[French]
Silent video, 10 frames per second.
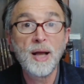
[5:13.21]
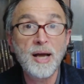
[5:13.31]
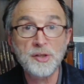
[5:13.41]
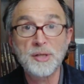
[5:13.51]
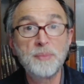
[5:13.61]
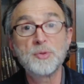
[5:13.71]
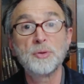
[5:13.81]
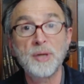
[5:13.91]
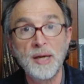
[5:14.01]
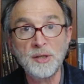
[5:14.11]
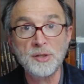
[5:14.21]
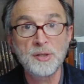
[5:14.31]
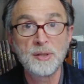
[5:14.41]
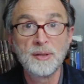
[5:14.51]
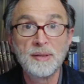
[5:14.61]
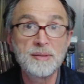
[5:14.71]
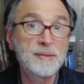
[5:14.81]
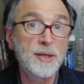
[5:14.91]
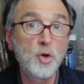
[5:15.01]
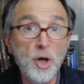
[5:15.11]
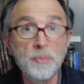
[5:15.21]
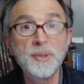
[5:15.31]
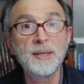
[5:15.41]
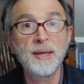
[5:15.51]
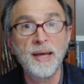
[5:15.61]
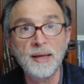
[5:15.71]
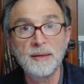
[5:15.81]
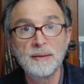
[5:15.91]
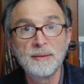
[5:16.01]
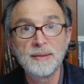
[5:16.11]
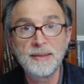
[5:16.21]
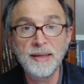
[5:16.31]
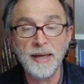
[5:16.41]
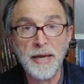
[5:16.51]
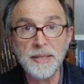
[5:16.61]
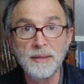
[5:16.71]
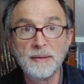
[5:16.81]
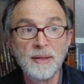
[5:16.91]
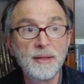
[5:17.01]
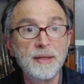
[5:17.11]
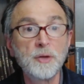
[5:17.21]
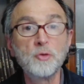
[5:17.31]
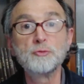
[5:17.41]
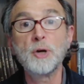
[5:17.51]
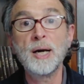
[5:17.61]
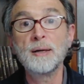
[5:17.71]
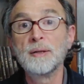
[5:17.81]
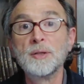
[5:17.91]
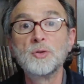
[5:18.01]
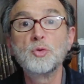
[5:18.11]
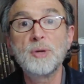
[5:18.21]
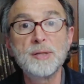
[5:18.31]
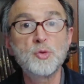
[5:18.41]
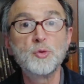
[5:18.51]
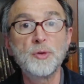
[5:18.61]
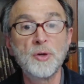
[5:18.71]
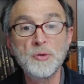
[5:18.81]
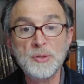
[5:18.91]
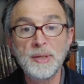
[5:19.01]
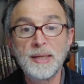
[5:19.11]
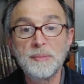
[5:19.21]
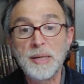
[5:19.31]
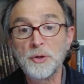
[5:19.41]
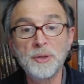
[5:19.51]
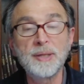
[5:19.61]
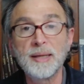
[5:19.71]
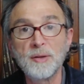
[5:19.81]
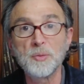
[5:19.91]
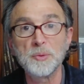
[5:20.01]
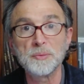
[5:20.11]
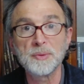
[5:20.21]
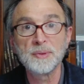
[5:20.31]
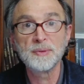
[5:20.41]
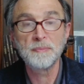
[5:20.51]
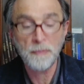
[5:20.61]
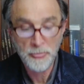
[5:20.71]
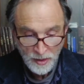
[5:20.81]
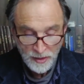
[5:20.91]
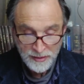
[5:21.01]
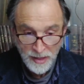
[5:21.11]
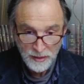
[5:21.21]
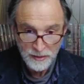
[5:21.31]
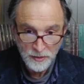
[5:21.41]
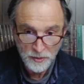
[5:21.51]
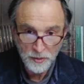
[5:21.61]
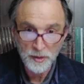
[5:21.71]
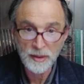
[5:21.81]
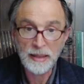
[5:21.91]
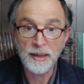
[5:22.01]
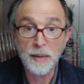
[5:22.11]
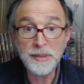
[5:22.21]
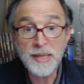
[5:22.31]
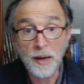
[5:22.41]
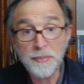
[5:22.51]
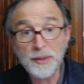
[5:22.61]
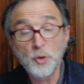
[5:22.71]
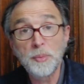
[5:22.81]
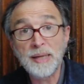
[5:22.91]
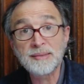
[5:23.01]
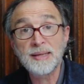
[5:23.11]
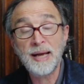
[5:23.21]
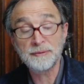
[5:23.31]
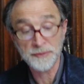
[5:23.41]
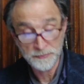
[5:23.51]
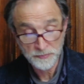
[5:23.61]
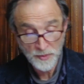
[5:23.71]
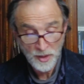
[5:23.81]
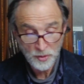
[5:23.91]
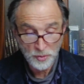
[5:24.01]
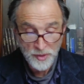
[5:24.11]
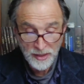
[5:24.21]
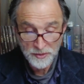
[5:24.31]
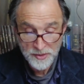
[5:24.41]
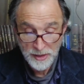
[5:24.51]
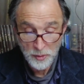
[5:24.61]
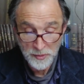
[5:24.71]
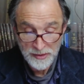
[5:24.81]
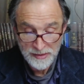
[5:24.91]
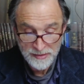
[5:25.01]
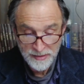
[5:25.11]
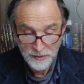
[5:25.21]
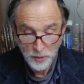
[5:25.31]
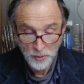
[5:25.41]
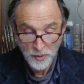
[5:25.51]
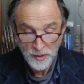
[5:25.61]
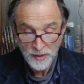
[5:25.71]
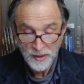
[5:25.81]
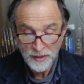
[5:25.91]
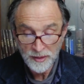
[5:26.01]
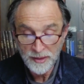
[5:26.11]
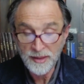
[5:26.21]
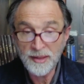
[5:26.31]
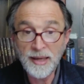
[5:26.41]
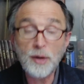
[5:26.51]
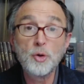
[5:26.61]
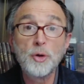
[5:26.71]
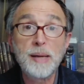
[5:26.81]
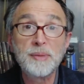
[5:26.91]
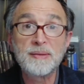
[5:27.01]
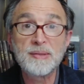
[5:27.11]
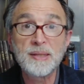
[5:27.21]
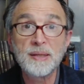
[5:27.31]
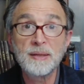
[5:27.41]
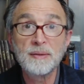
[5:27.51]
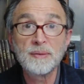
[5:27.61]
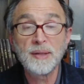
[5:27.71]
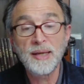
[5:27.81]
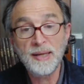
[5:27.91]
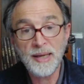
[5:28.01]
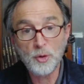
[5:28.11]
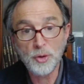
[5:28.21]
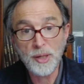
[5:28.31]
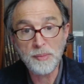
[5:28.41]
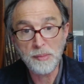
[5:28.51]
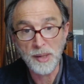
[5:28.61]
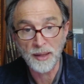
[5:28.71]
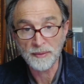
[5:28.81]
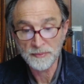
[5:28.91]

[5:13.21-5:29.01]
Hachem se cache, c'est l'homme qui règne, qui règne, et on voit toutes les souffrances et les malheurs qu'il y a dans le monde. Et, euh, Rabbi Nachman de Braslav donnait un enseignement, il disait que il y a le Olamazé et il y a le Olamaba.